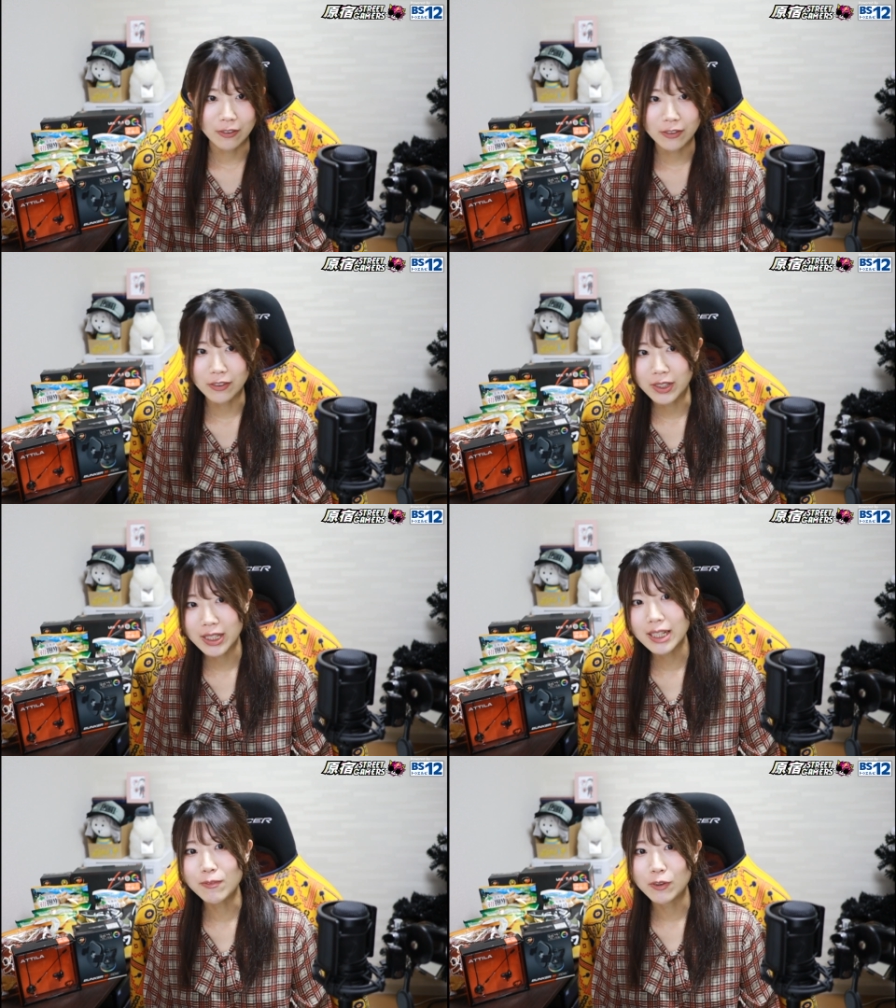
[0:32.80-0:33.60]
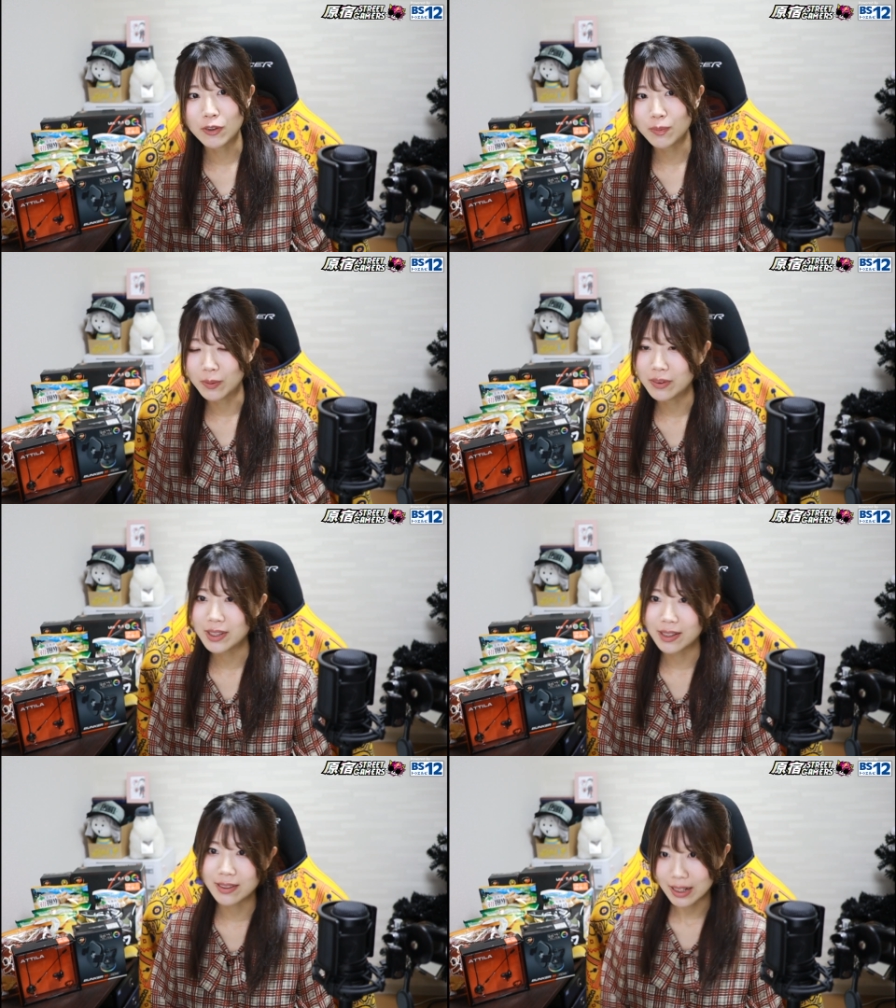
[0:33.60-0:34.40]
のチームの
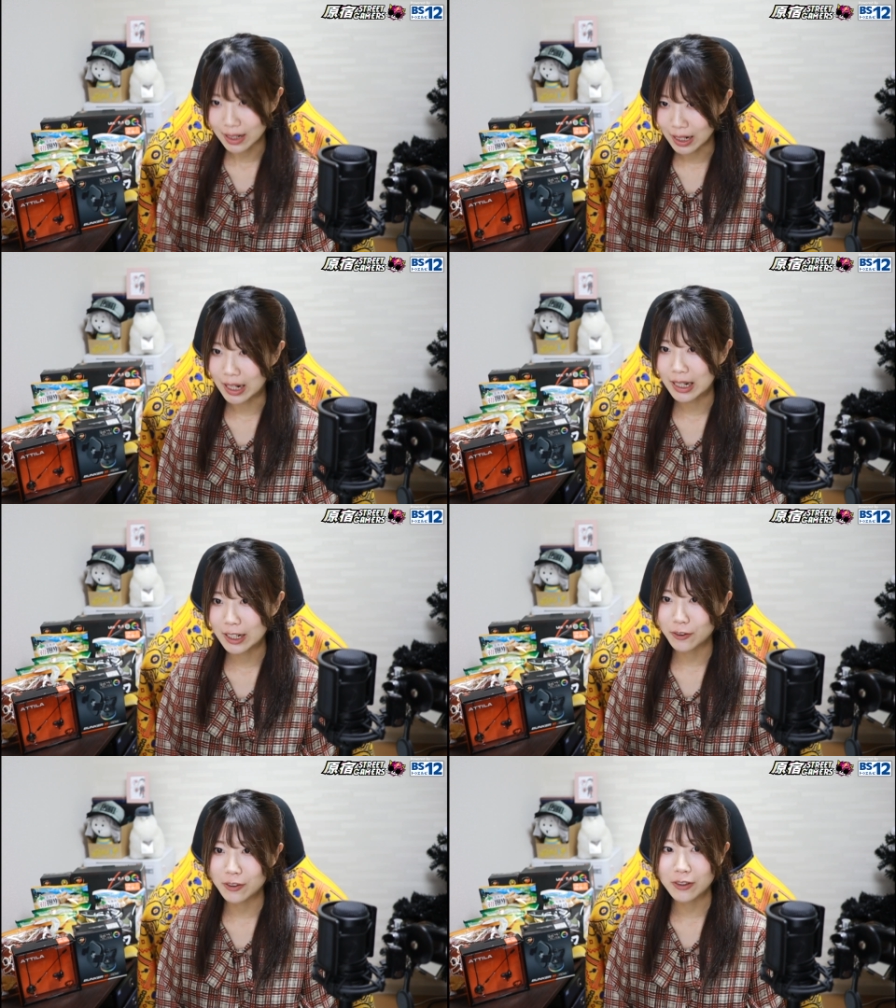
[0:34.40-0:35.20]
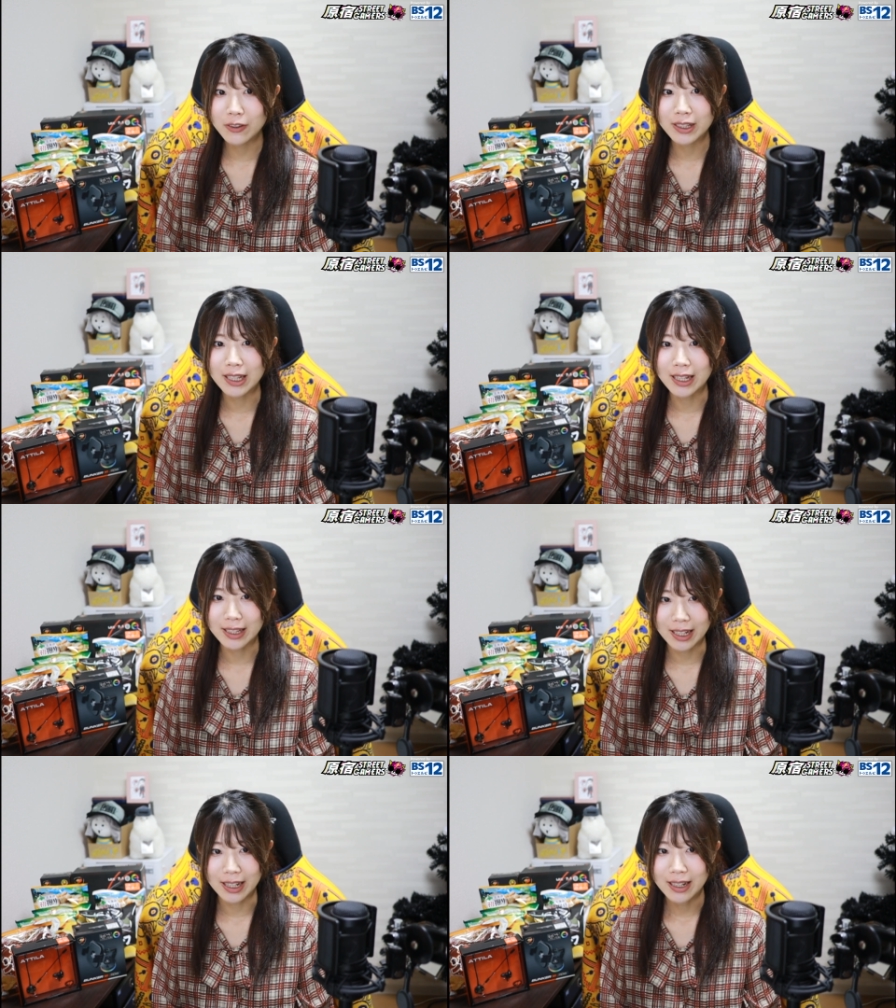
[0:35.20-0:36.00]
スポンサーさんからいろいろ届いた
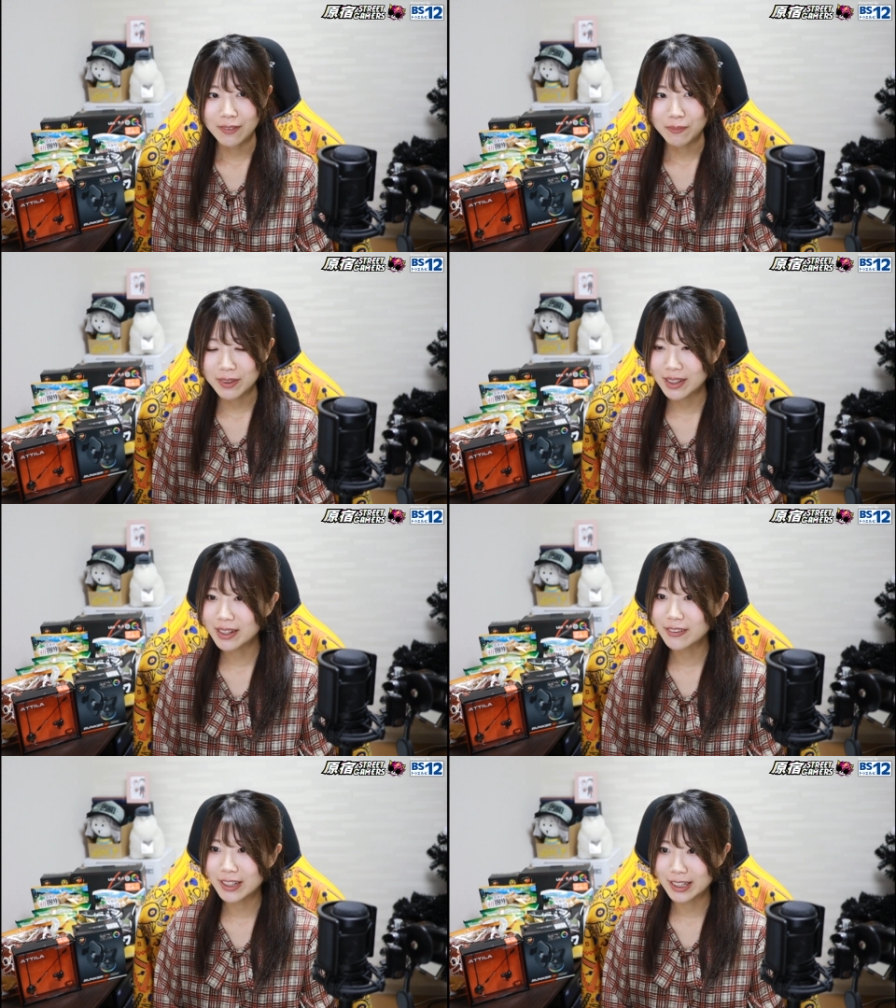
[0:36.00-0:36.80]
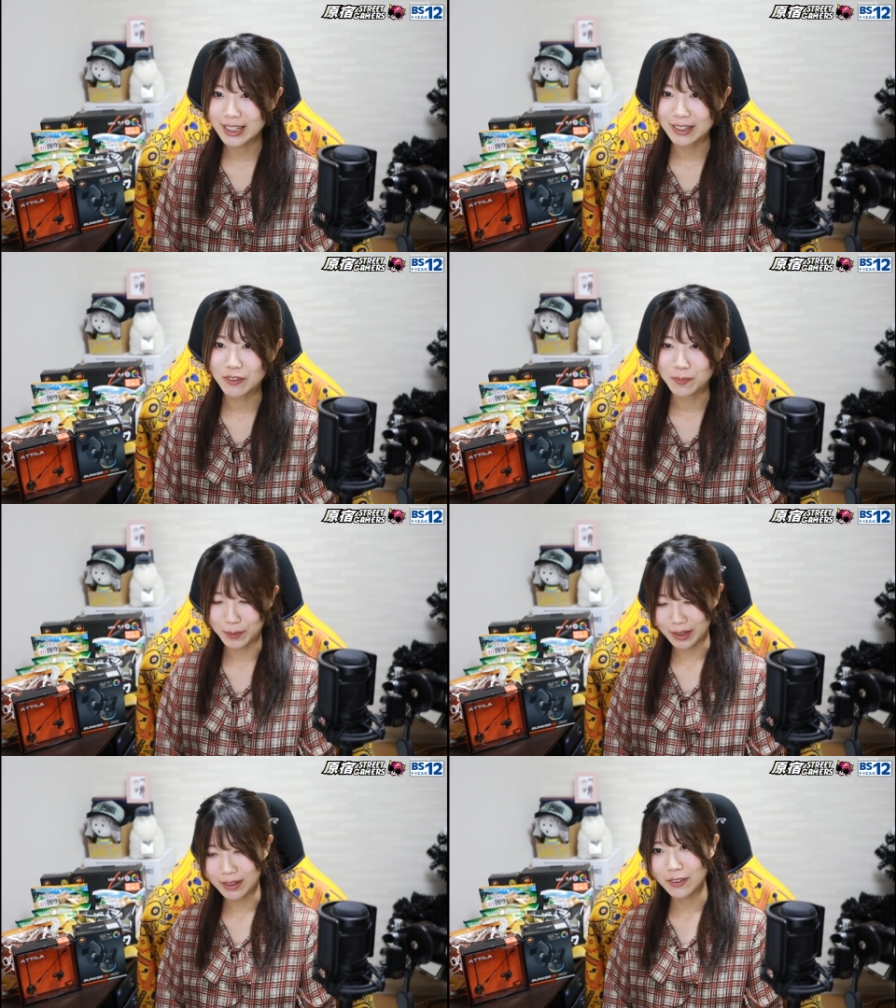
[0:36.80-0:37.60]
んで、せっかくやしと
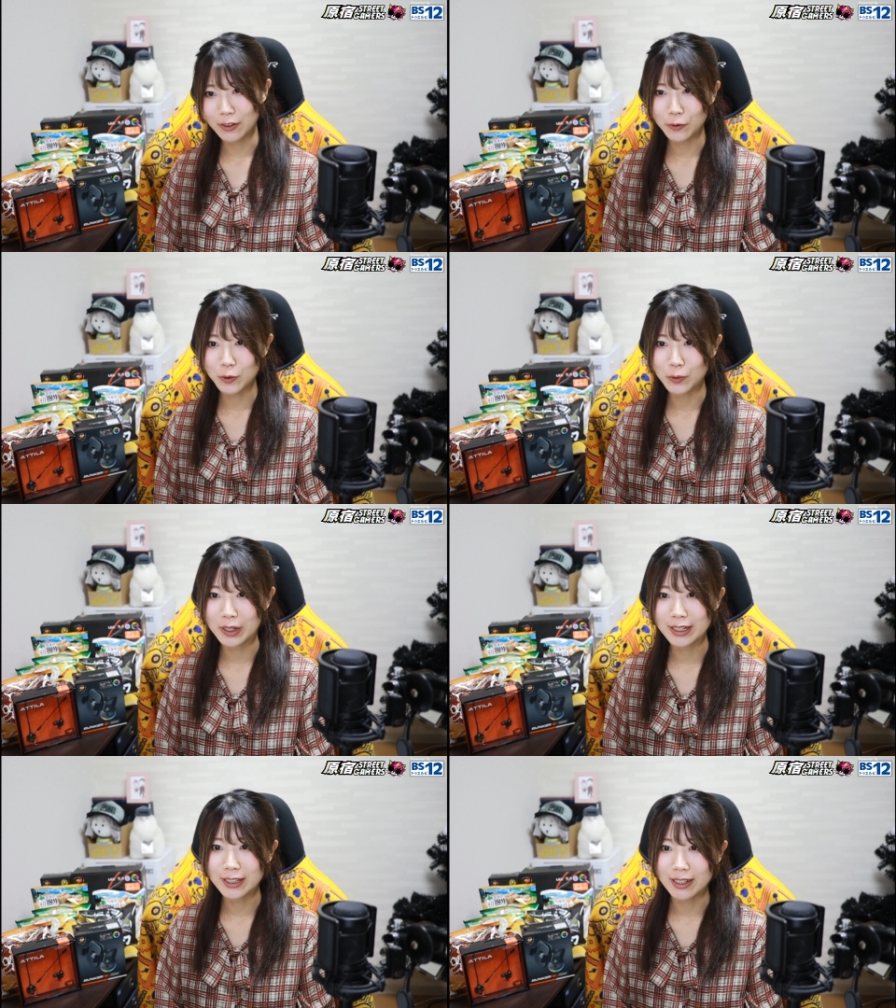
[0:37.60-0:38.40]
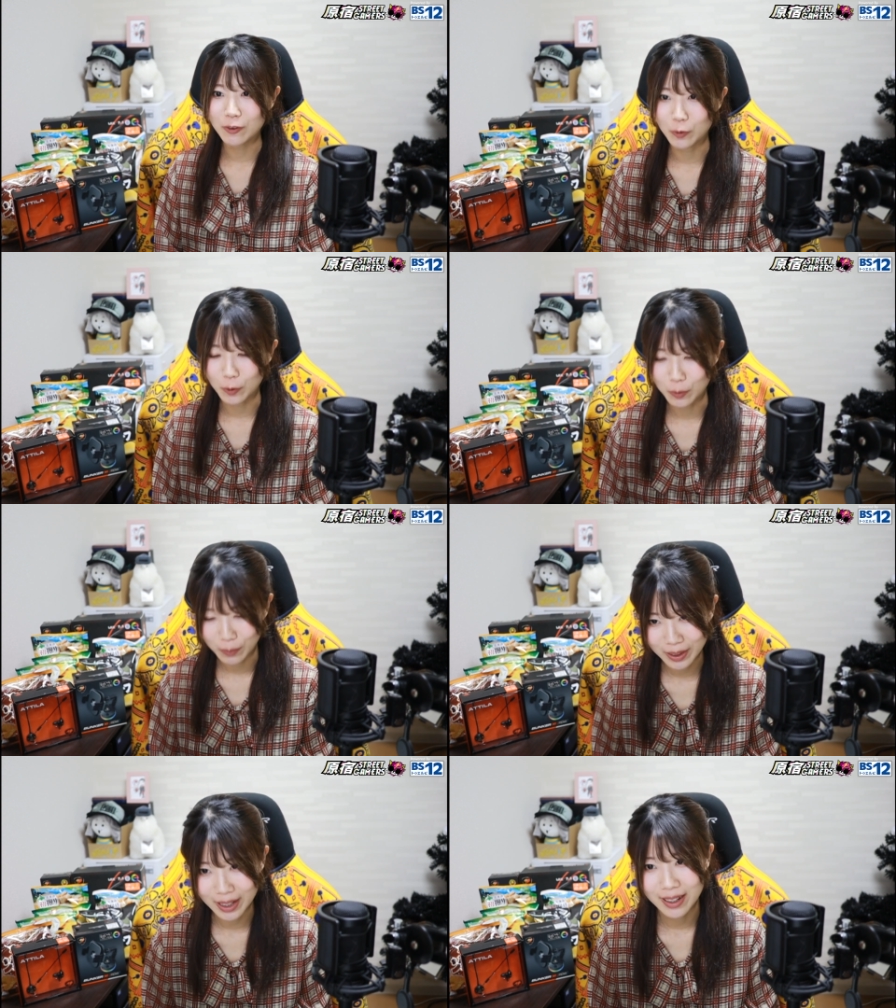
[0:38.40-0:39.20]
思って、それを紹介していこうと
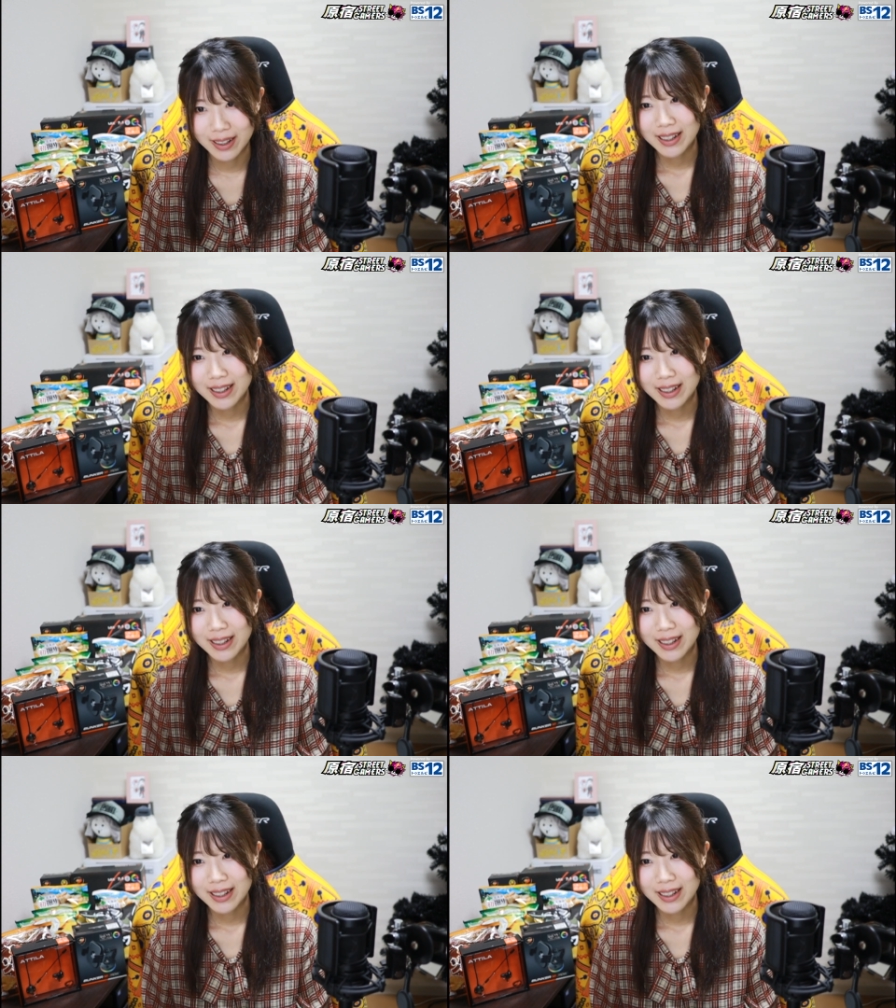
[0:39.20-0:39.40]
思って、